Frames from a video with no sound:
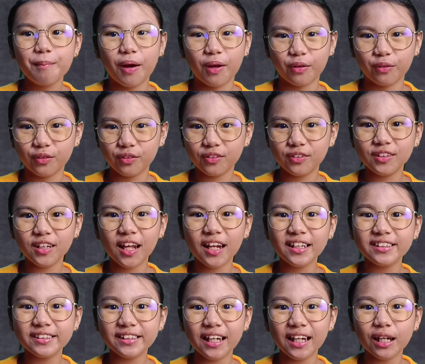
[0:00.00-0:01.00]
Marunong na
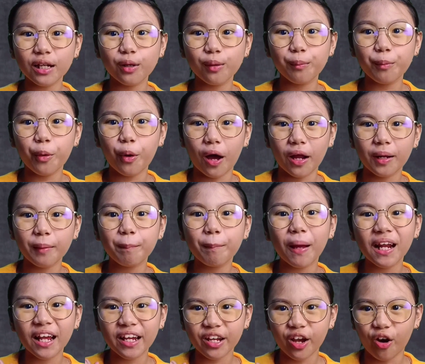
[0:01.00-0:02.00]
rin silang gumawa ng
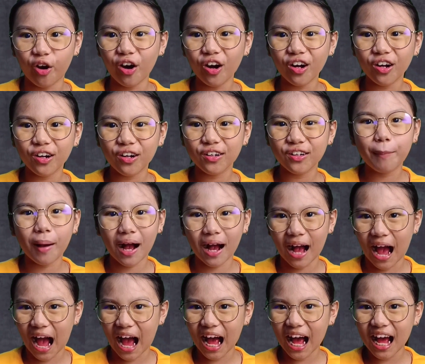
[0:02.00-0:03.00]
palayok,
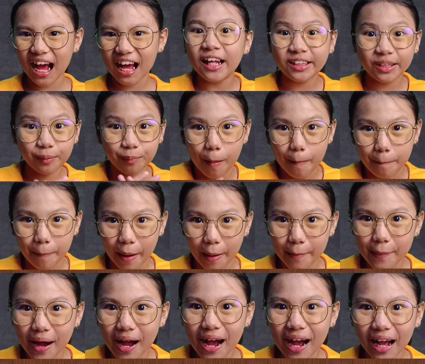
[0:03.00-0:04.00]
banga, at iba
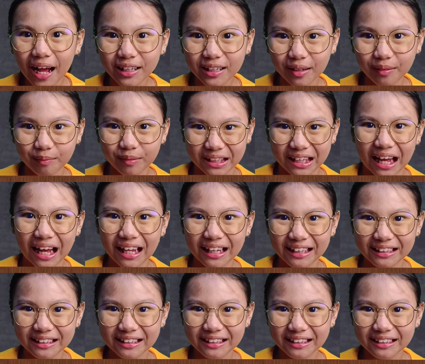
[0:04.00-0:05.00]
pang mga
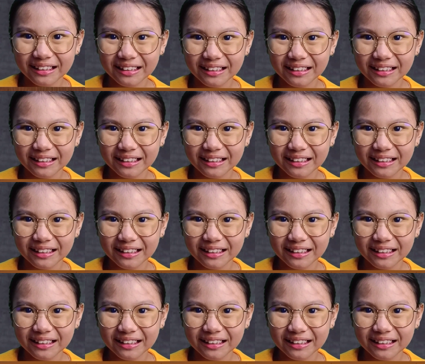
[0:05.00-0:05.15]
kagamitan.